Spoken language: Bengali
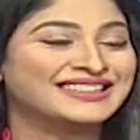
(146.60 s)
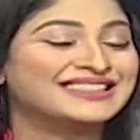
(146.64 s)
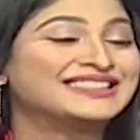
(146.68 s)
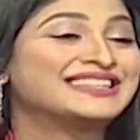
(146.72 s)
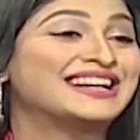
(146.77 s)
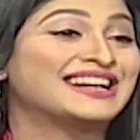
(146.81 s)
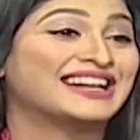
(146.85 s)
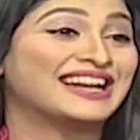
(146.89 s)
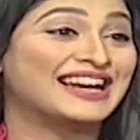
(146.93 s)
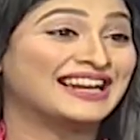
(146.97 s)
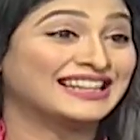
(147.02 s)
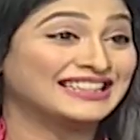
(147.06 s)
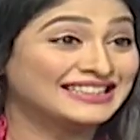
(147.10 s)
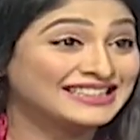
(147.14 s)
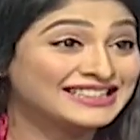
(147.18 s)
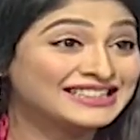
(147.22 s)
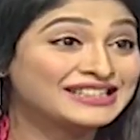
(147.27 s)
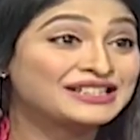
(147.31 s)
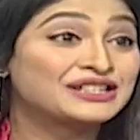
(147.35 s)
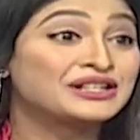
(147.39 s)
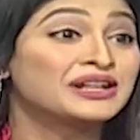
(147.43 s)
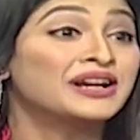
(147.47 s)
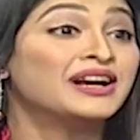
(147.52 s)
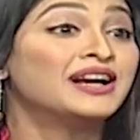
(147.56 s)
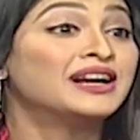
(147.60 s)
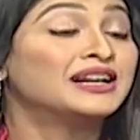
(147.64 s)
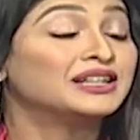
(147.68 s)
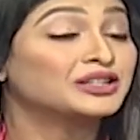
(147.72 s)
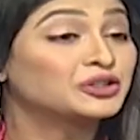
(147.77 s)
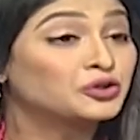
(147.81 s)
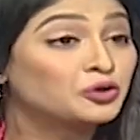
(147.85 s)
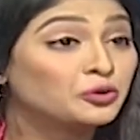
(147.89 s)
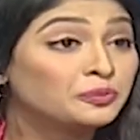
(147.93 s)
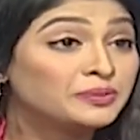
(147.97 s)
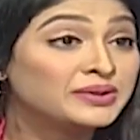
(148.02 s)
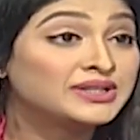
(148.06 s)
যাক অ্যাটলিস্ট
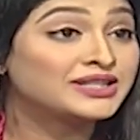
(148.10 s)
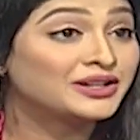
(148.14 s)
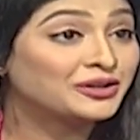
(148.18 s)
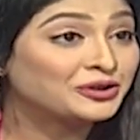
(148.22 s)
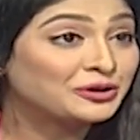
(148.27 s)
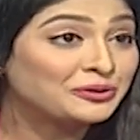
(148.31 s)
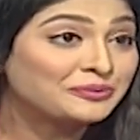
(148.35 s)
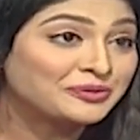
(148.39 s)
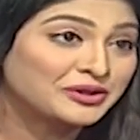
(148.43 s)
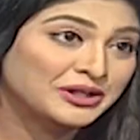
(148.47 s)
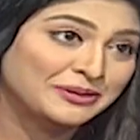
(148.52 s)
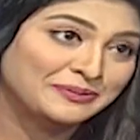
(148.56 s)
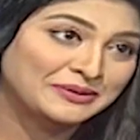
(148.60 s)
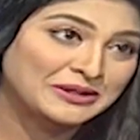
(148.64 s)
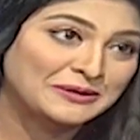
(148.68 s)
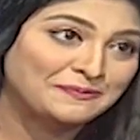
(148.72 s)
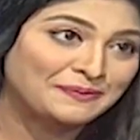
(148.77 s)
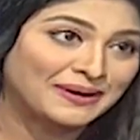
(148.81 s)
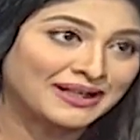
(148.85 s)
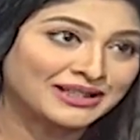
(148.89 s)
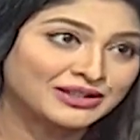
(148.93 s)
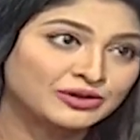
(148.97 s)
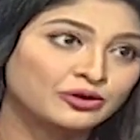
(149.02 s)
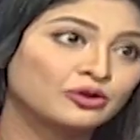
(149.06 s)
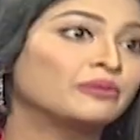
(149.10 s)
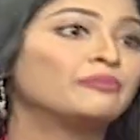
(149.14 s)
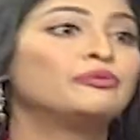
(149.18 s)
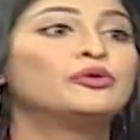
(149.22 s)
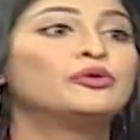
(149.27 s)
তুমি যেরকম তৃপ্তি পাচ্ছ ওরকম